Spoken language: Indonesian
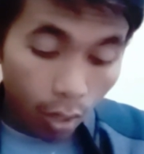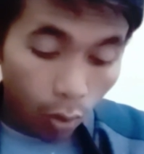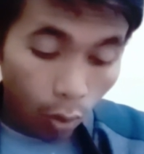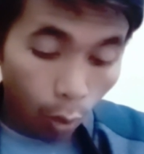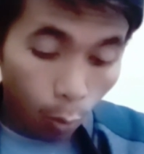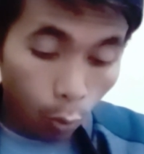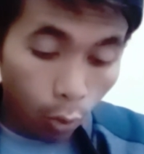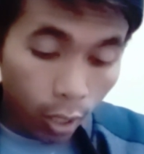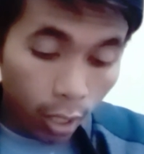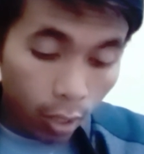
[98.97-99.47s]

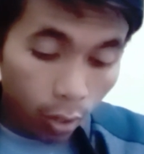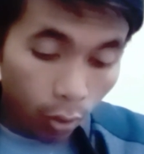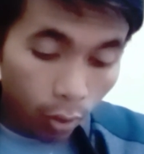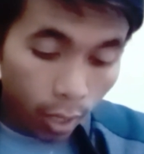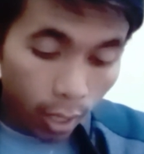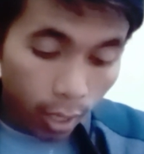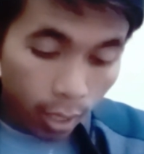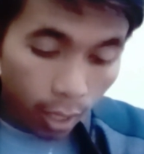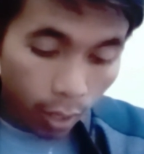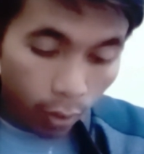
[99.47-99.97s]
Oh mungkin
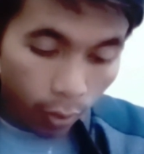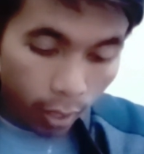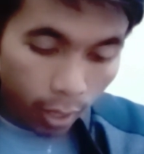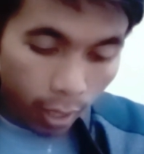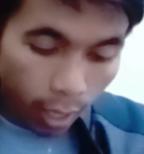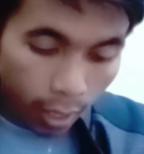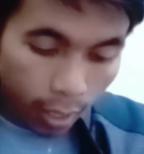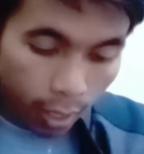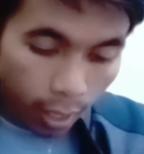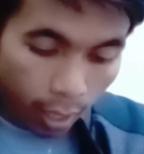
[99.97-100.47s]
orangnya oh
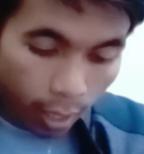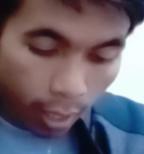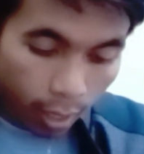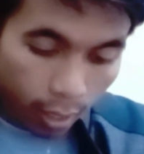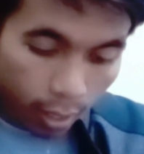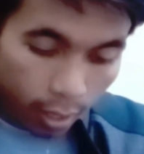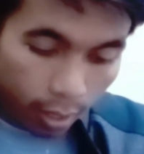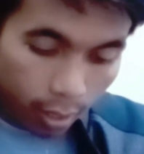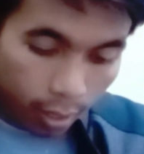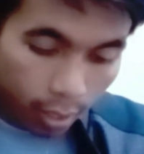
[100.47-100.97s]
ini ada
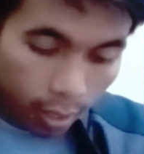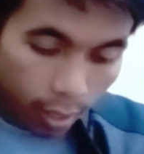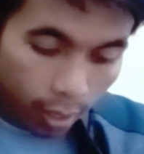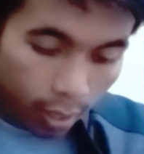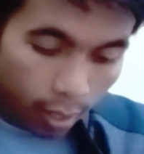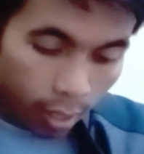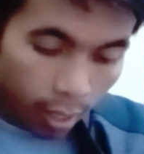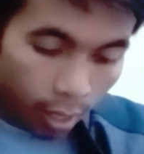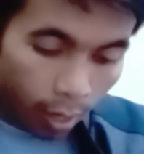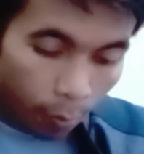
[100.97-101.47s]

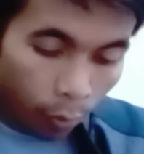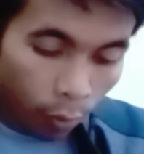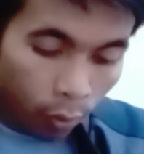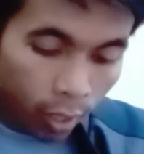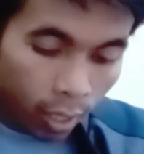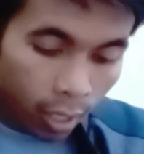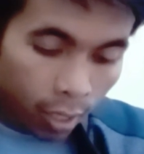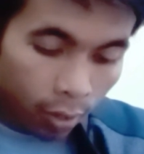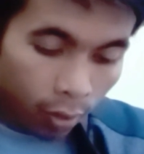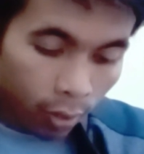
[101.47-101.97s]

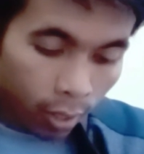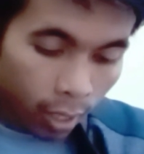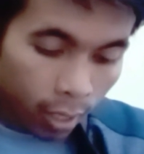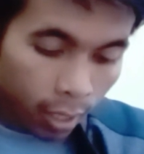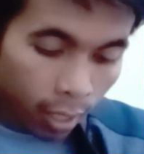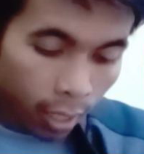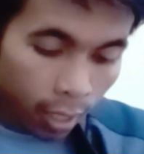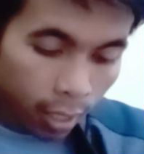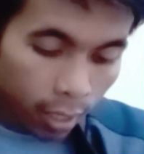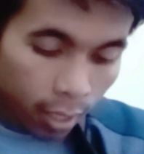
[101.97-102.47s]
mungkin
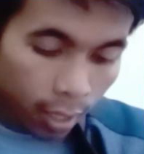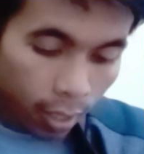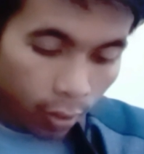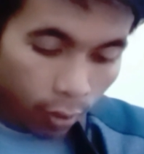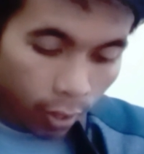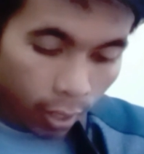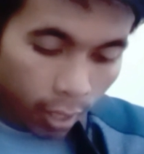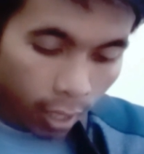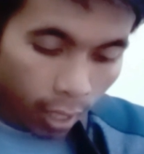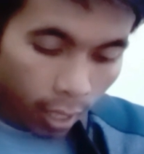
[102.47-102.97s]
orangnya ini
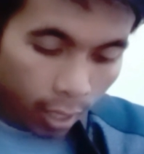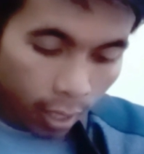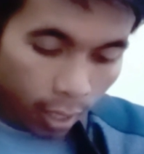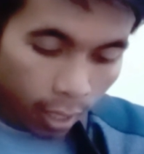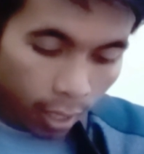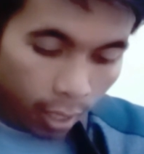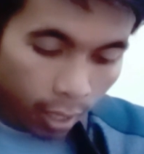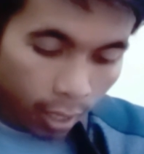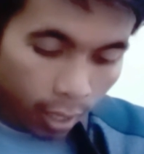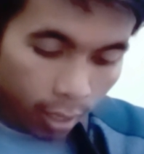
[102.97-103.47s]
oh ini
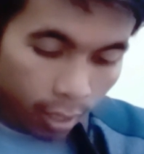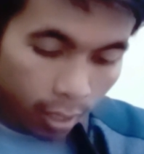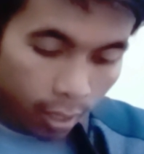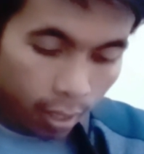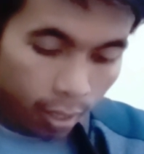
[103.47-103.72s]
lagi